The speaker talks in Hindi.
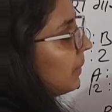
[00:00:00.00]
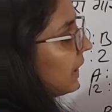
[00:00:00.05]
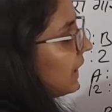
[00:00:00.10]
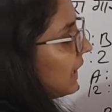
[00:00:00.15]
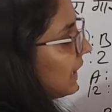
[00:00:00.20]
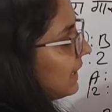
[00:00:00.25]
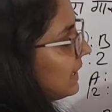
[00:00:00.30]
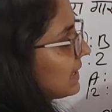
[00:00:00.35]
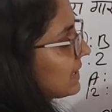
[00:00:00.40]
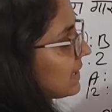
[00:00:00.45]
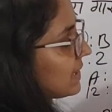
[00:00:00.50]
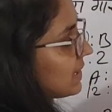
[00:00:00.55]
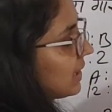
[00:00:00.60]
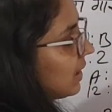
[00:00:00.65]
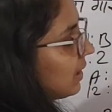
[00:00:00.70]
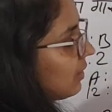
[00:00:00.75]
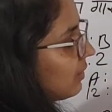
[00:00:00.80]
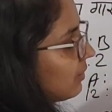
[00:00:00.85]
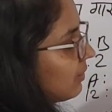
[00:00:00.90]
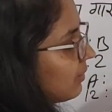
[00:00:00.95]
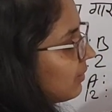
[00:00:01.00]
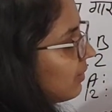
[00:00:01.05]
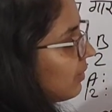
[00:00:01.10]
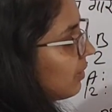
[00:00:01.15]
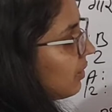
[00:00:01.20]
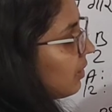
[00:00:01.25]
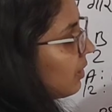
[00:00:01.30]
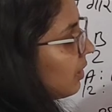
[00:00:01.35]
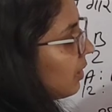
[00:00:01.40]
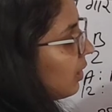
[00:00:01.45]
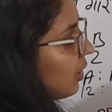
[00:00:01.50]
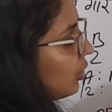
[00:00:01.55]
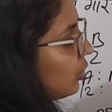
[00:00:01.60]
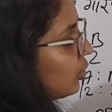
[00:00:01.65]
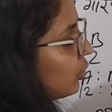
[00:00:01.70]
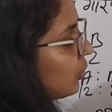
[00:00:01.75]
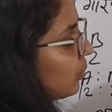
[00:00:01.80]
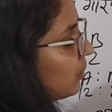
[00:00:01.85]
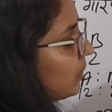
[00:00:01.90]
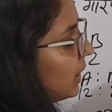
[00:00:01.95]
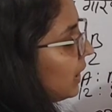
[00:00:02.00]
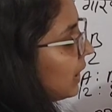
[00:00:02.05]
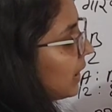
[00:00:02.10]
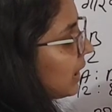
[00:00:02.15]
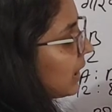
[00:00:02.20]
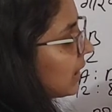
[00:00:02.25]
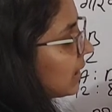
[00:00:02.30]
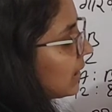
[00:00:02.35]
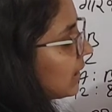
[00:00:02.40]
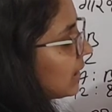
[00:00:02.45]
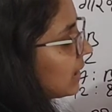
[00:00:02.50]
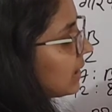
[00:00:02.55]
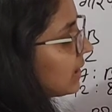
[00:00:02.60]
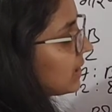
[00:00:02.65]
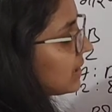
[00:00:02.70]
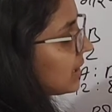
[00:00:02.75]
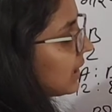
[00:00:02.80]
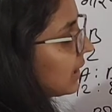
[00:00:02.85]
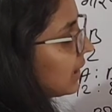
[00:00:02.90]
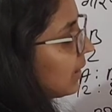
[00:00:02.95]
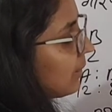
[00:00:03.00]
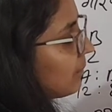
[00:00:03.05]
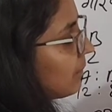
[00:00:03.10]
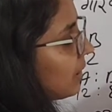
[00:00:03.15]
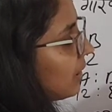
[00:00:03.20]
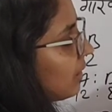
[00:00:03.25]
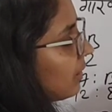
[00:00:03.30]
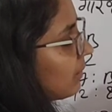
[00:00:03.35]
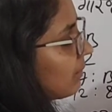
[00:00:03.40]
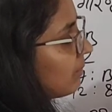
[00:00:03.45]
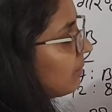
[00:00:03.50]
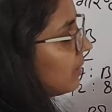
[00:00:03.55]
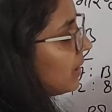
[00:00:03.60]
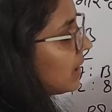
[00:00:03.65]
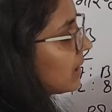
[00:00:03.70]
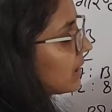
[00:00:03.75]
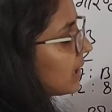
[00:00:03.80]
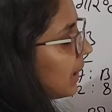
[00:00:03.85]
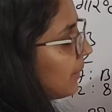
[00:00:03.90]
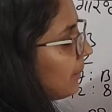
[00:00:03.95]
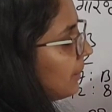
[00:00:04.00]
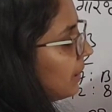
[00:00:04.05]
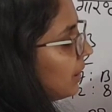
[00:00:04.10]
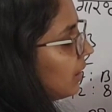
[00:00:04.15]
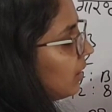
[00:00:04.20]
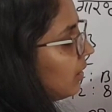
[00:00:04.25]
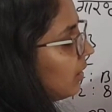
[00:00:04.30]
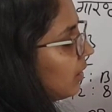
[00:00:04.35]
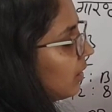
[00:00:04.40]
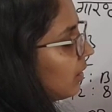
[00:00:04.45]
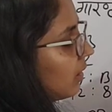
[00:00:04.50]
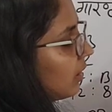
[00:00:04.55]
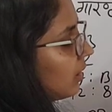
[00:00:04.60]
बयालीस हज़ार टू तो बी का कितना हिस्सा था अपना बीस कैपिटल